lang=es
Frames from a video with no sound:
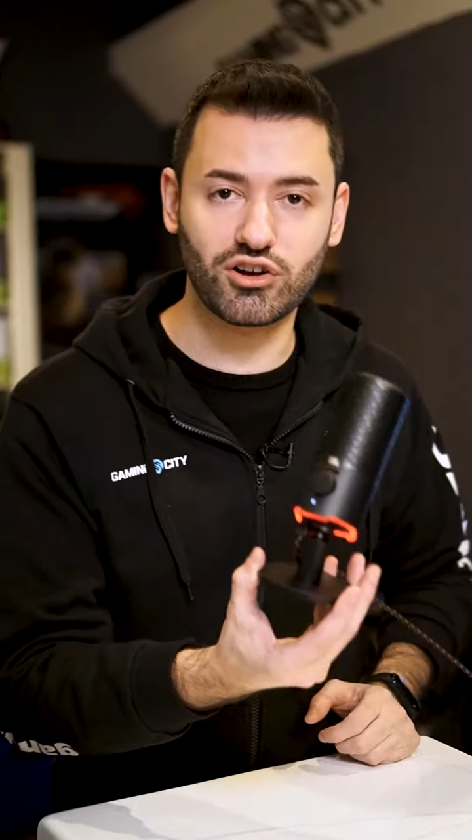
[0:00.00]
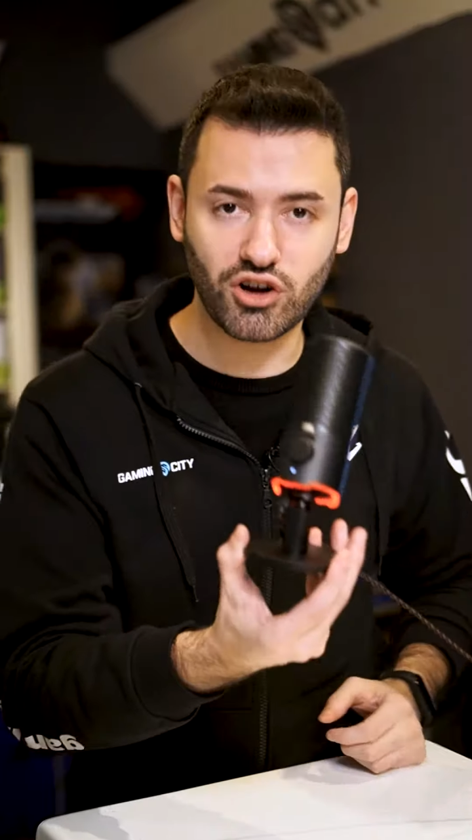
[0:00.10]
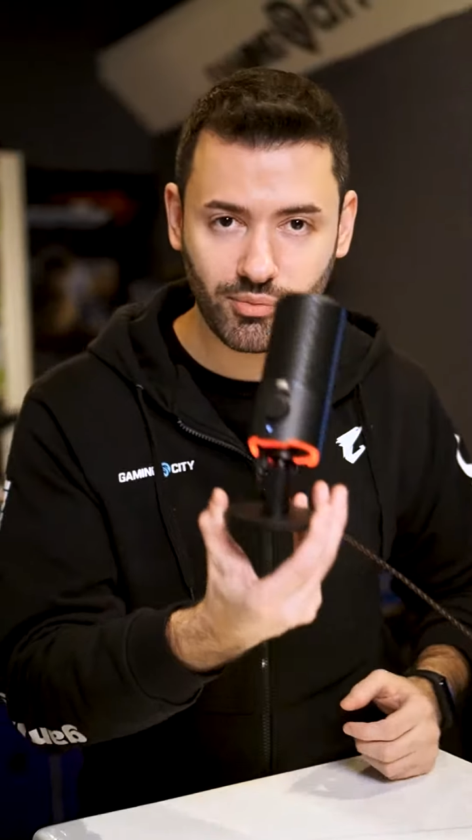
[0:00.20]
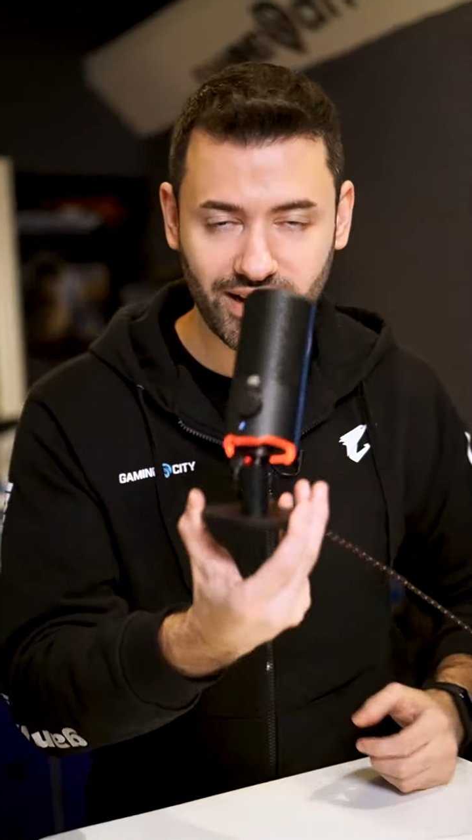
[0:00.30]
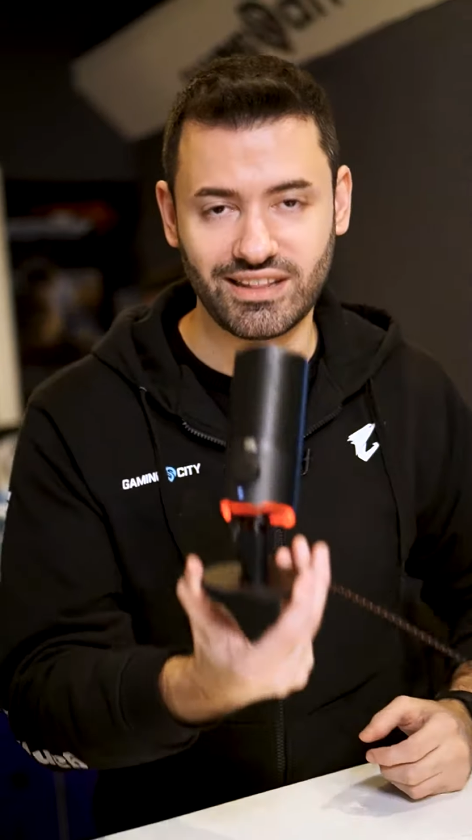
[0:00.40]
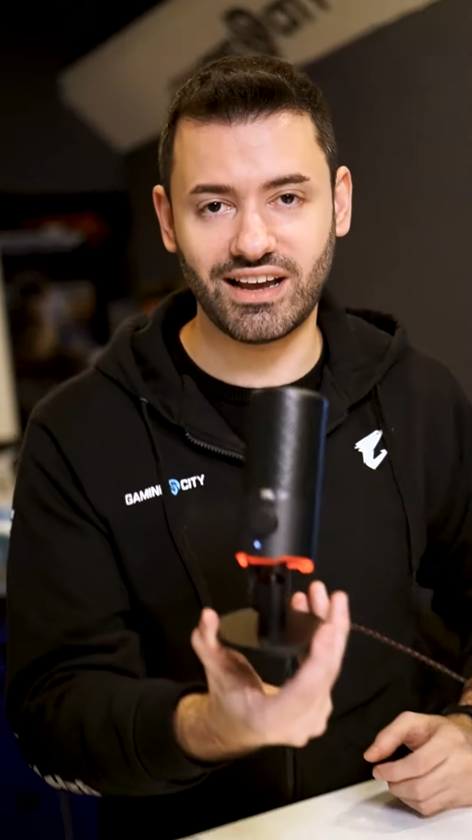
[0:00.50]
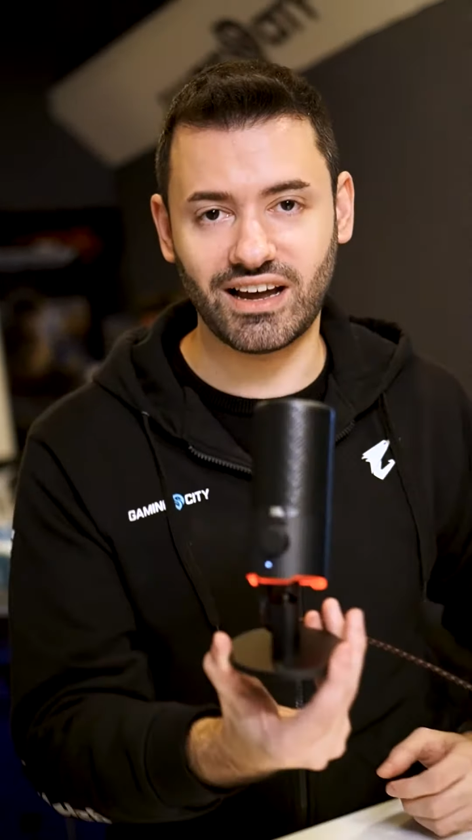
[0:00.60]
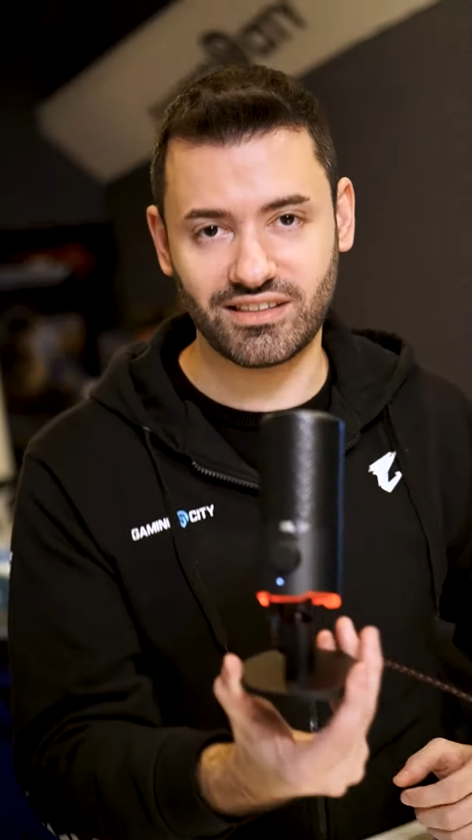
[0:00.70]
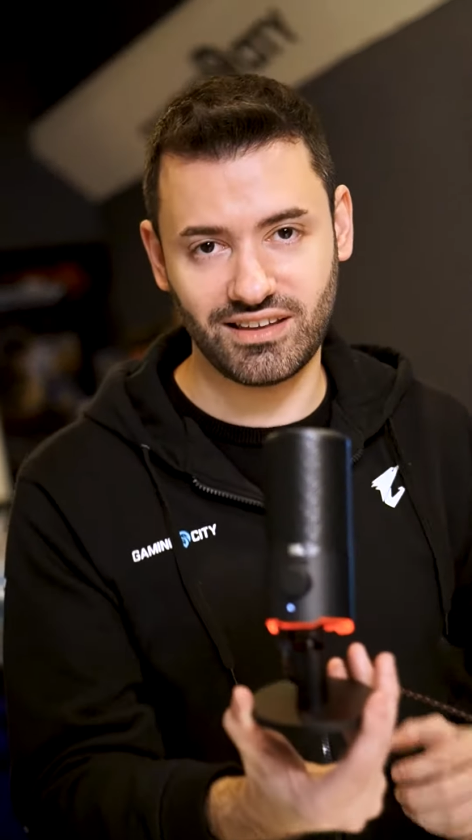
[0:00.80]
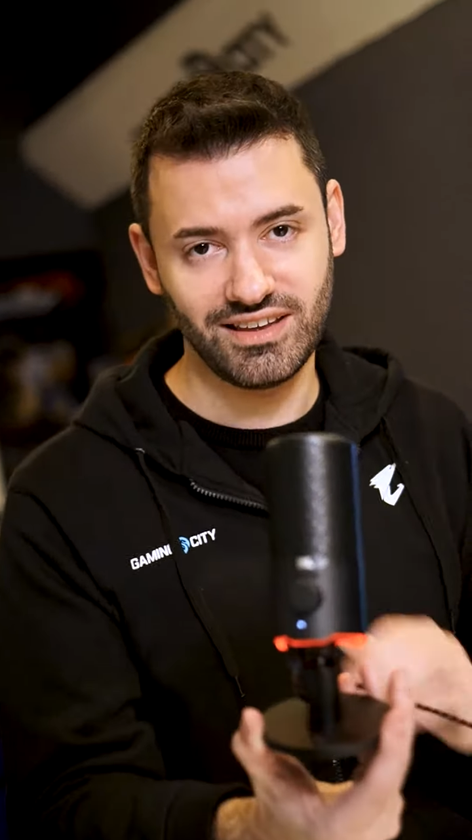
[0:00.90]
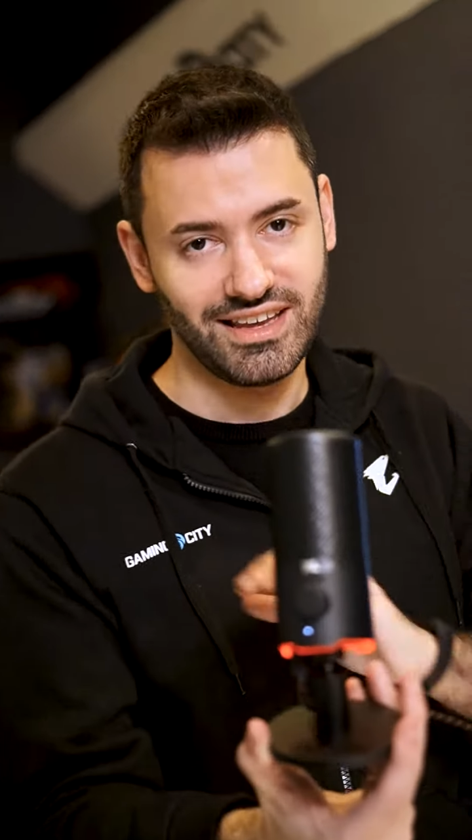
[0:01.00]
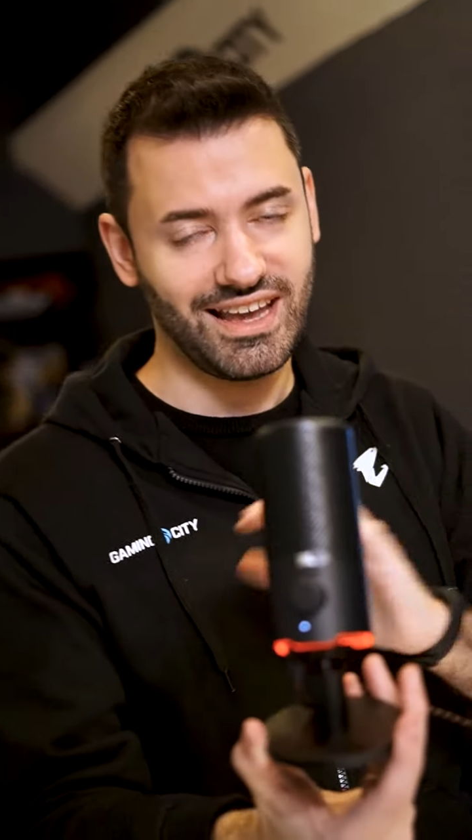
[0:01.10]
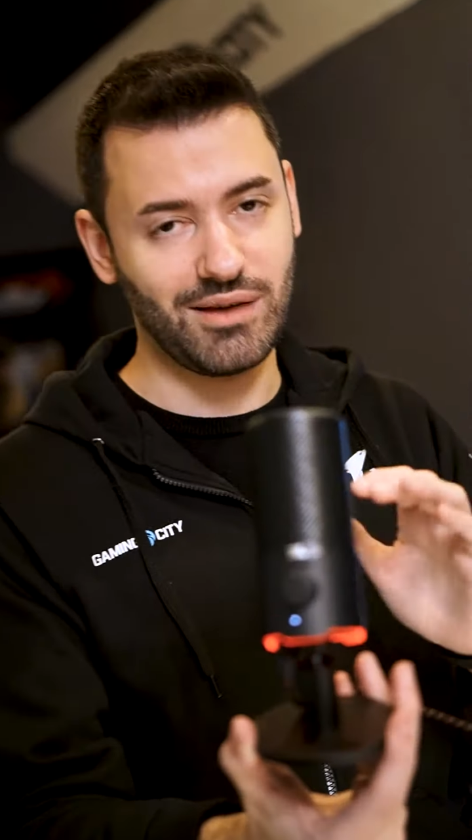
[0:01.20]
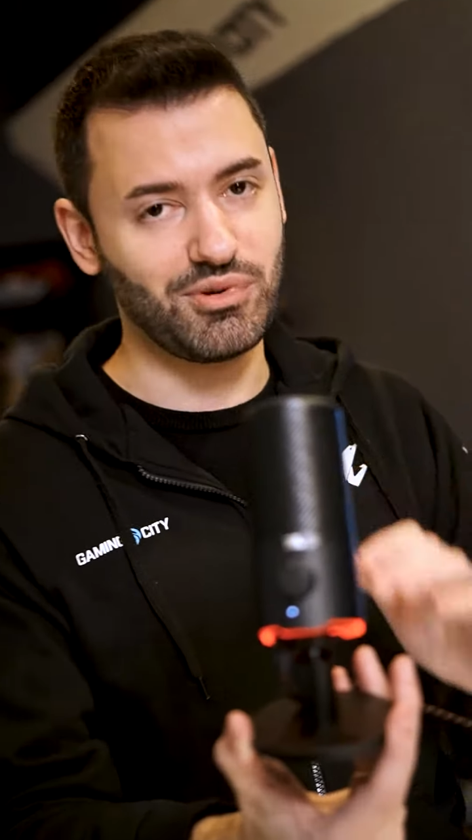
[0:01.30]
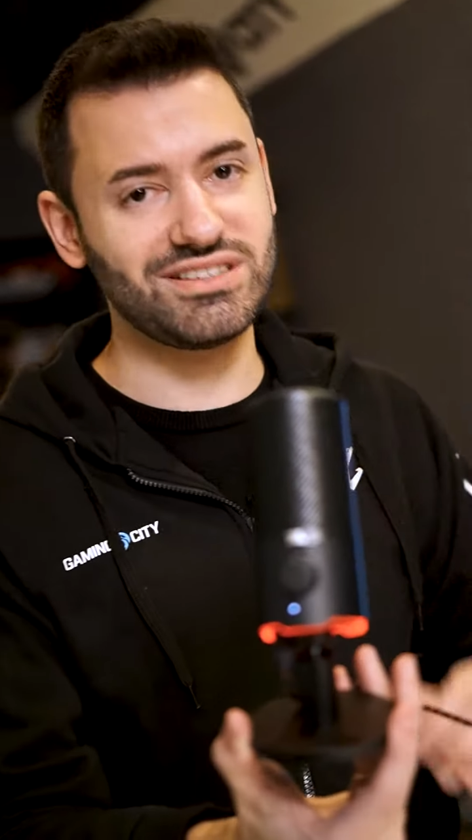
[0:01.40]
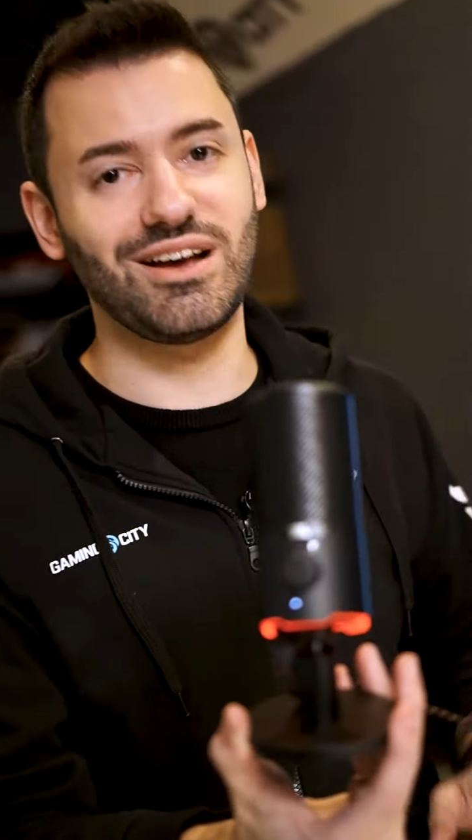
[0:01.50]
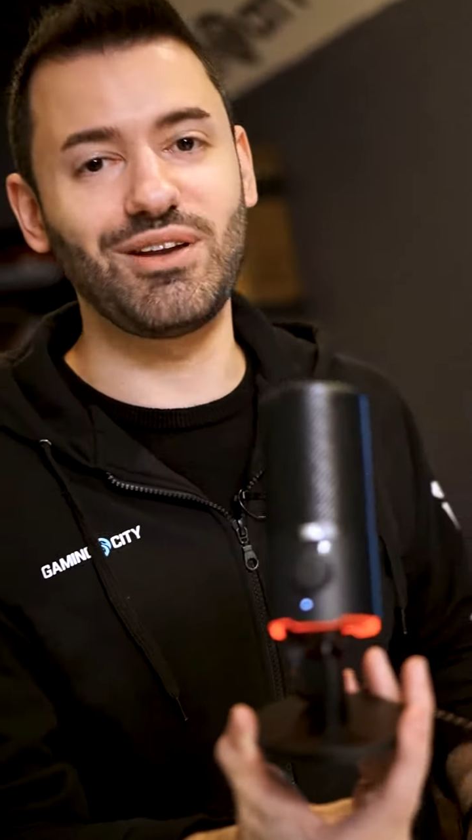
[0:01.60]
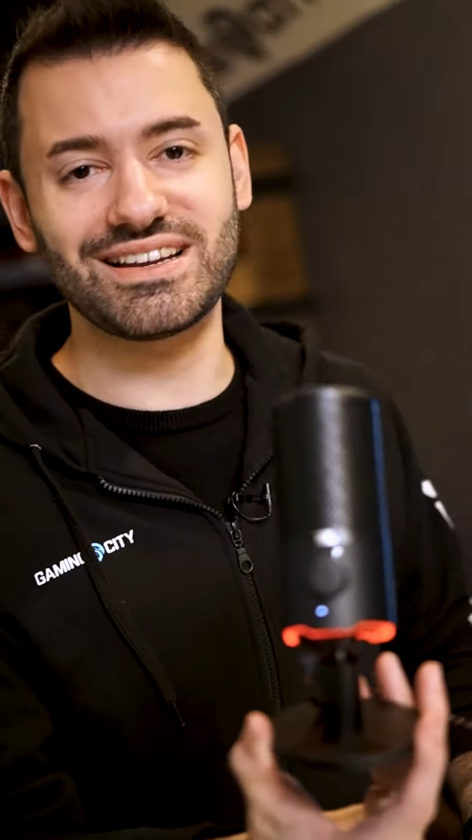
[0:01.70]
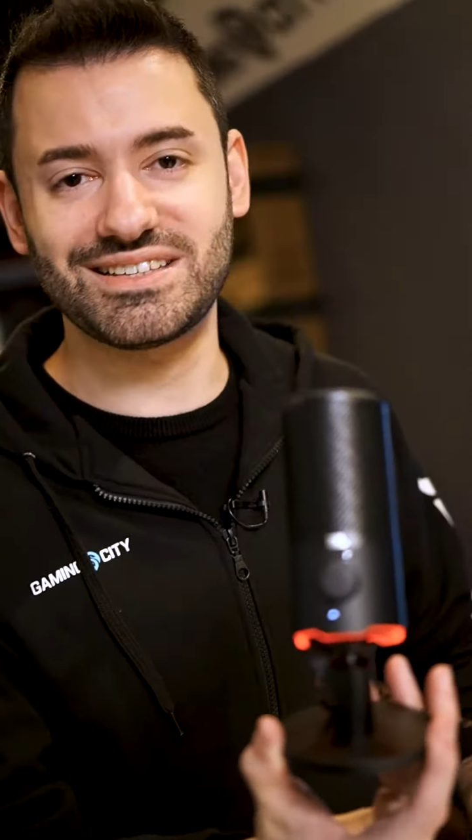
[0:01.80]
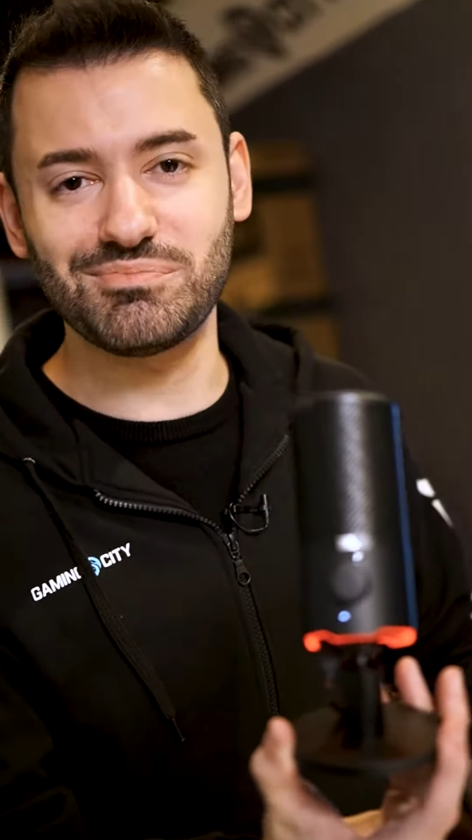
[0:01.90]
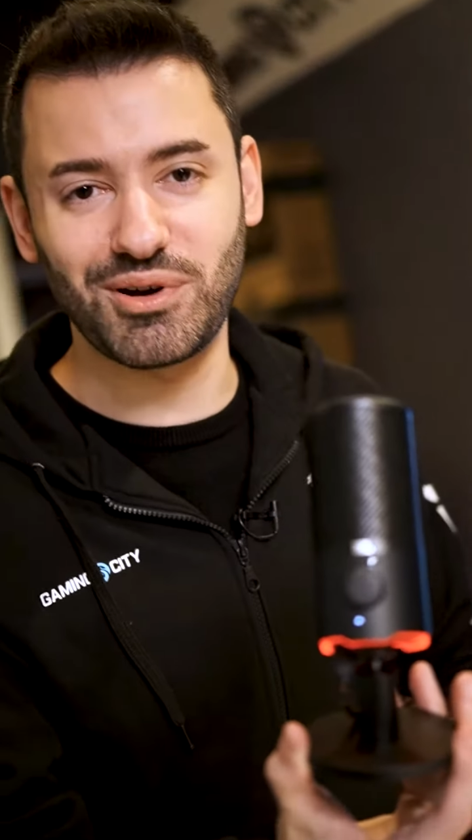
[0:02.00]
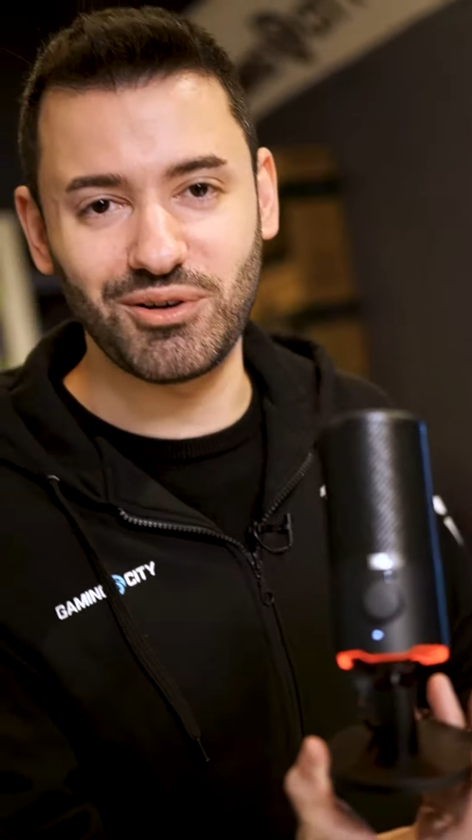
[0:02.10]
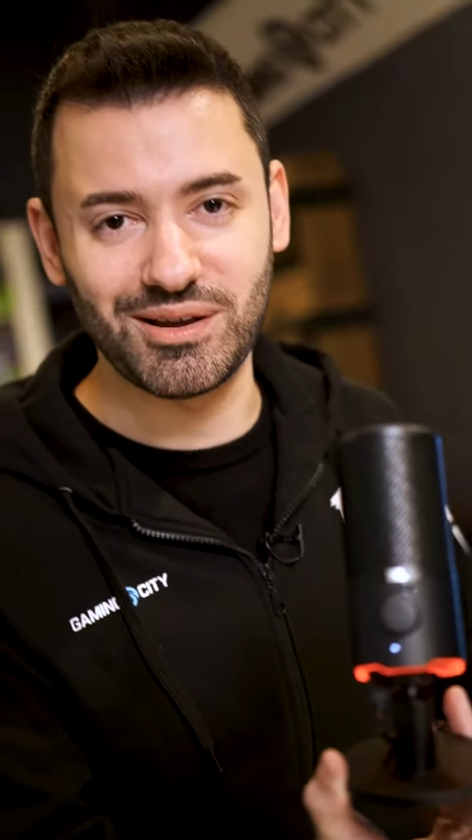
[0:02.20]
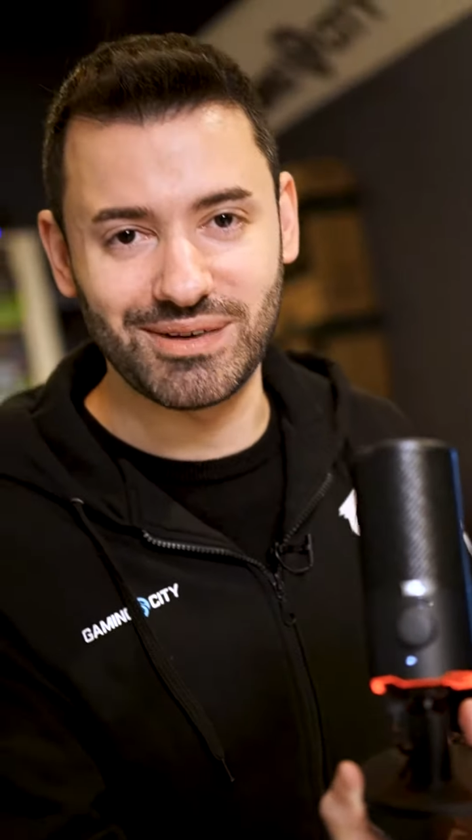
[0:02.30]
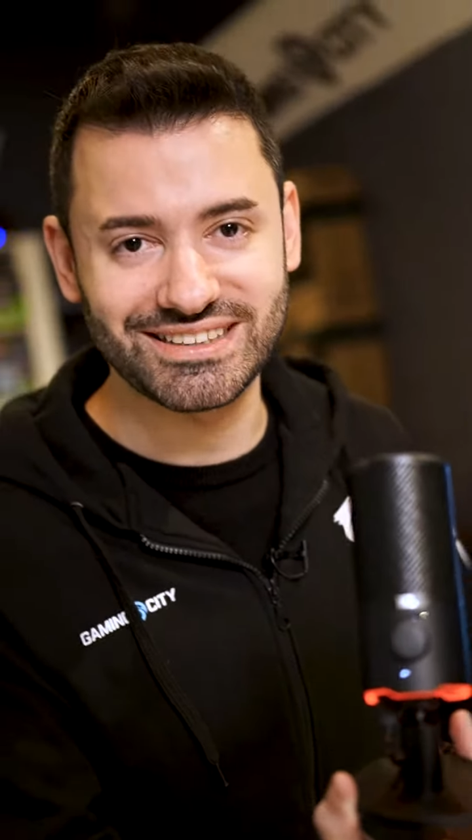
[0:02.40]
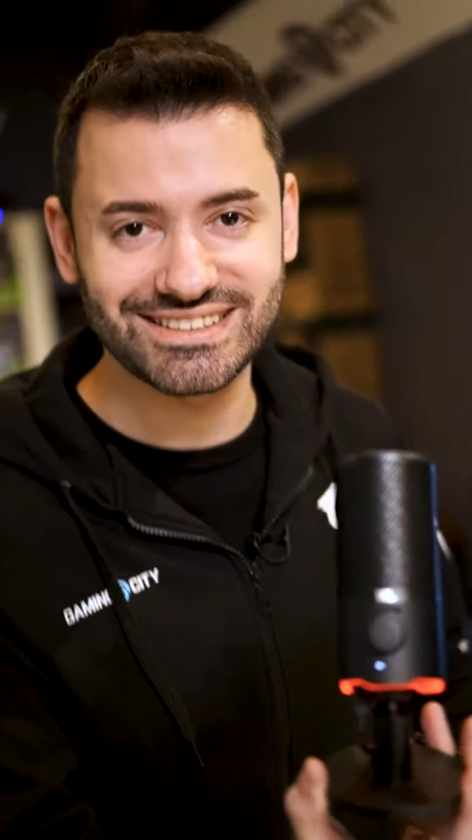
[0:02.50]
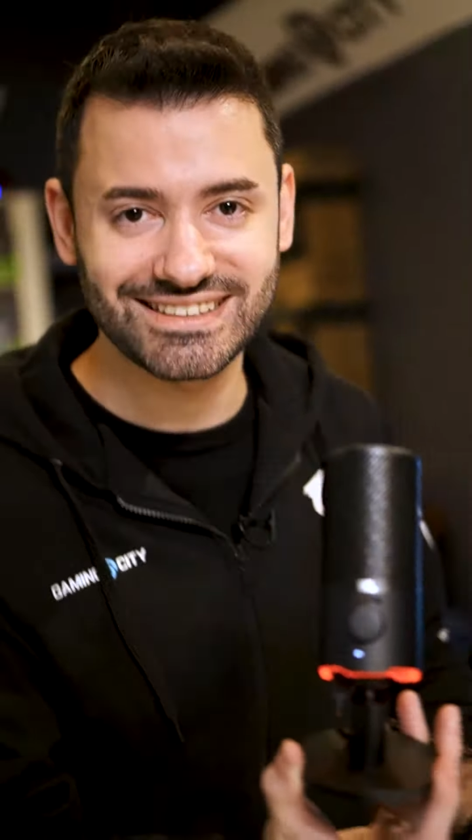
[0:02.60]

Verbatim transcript: rojo para indicarte que podés hablar sin problema.